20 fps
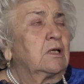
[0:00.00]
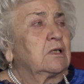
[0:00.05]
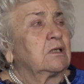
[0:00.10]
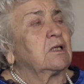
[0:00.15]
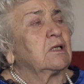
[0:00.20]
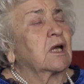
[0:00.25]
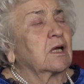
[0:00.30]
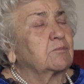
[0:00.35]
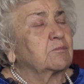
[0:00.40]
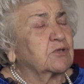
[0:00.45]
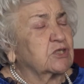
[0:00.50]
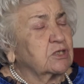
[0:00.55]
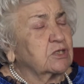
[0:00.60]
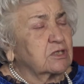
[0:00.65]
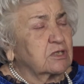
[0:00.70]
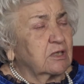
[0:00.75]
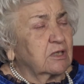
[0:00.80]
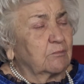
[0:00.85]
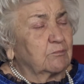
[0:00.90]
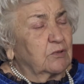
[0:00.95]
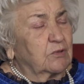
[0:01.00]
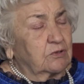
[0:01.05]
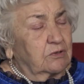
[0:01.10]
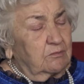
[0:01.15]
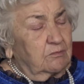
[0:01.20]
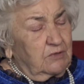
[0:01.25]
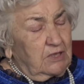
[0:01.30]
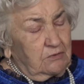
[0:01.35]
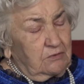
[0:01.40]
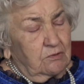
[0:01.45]
I jak przyszłam
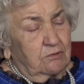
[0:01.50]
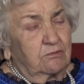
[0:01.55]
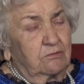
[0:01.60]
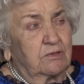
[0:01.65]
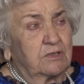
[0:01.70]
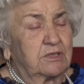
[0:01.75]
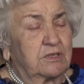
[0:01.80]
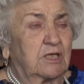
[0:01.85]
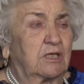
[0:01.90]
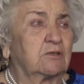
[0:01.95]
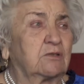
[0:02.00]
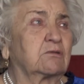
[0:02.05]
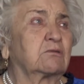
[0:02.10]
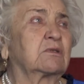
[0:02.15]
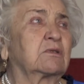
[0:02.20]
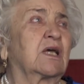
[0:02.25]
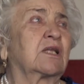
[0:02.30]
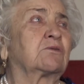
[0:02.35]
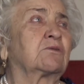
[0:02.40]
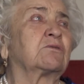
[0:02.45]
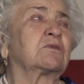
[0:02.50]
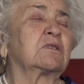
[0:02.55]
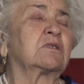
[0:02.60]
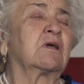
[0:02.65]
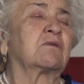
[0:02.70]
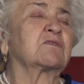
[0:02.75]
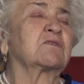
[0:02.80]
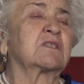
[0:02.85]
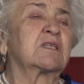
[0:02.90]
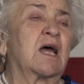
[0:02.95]
potem na drugi dzień, to tatuś
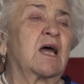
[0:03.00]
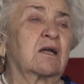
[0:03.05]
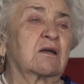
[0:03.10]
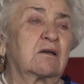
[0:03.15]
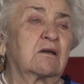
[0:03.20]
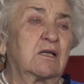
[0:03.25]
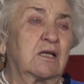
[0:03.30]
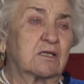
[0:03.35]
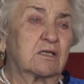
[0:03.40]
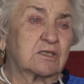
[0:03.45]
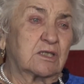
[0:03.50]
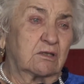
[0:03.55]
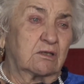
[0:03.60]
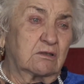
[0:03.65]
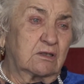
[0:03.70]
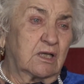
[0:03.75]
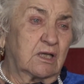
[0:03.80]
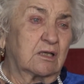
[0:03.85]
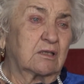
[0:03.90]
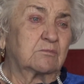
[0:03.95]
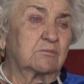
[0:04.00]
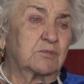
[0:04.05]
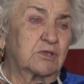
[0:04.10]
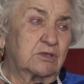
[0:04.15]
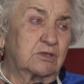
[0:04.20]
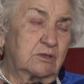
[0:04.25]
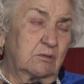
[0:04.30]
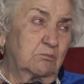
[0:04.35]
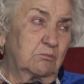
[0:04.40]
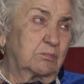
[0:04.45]
na wznak leżał, tak przy
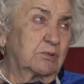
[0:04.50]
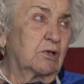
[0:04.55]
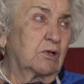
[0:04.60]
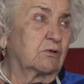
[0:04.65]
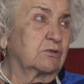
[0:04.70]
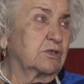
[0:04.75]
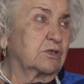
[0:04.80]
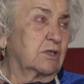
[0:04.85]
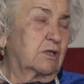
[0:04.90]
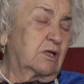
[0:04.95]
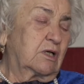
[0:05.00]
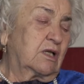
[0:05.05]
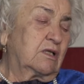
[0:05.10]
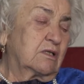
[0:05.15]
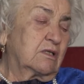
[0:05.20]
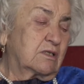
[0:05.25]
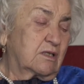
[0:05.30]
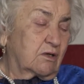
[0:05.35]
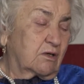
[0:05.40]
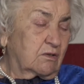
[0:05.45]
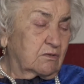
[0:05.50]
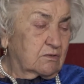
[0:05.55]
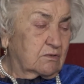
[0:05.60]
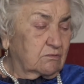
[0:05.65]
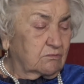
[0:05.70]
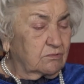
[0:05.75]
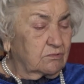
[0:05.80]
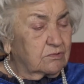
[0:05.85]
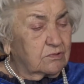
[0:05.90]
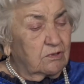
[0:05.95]
tym plocie, ręce
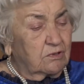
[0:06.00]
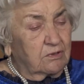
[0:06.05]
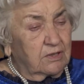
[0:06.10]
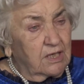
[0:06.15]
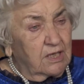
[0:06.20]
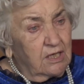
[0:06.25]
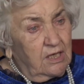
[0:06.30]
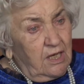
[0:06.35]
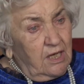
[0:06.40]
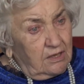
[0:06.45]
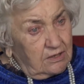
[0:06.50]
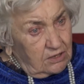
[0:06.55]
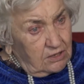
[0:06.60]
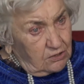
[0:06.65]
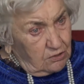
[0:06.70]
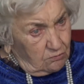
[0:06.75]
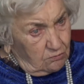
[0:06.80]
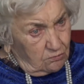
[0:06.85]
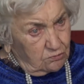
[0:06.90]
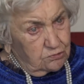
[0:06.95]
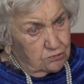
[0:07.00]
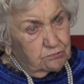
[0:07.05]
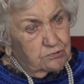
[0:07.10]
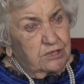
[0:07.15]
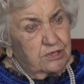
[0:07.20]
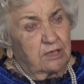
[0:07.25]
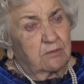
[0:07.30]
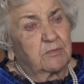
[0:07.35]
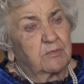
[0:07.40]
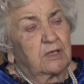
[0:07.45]
rozwrócone, taki
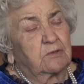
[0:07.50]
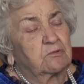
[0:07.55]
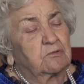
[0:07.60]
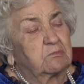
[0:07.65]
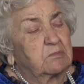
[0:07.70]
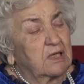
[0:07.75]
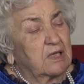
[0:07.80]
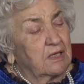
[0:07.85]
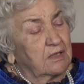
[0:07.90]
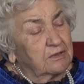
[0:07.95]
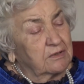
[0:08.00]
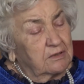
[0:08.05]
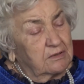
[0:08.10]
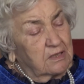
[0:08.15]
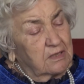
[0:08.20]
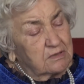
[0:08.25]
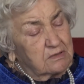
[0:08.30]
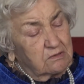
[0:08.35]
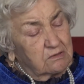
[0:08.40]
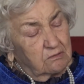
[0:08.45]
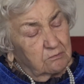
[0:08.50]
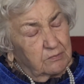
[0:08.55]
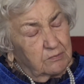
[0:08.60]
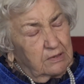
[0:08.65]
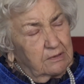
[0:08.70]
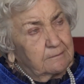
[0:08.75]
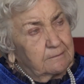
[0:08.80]
kożuszek miał ubrany na sobie.